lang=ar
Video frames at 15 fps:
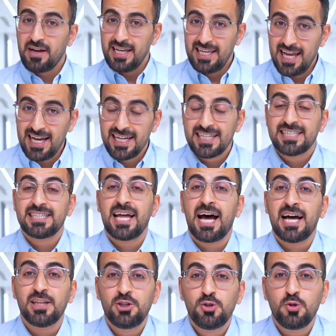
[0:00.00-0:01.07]
إلى
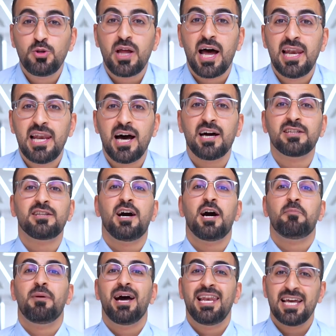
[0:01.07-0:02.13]
تعدد
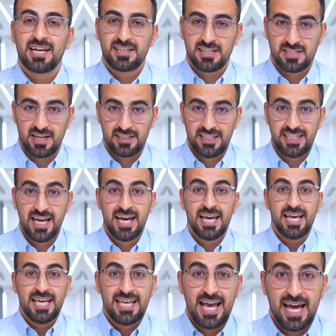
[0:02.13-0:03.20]
الأقطاب الاقتصادية
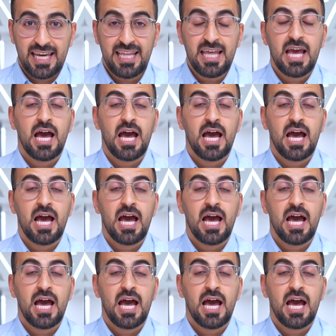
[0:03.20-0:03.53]
يعني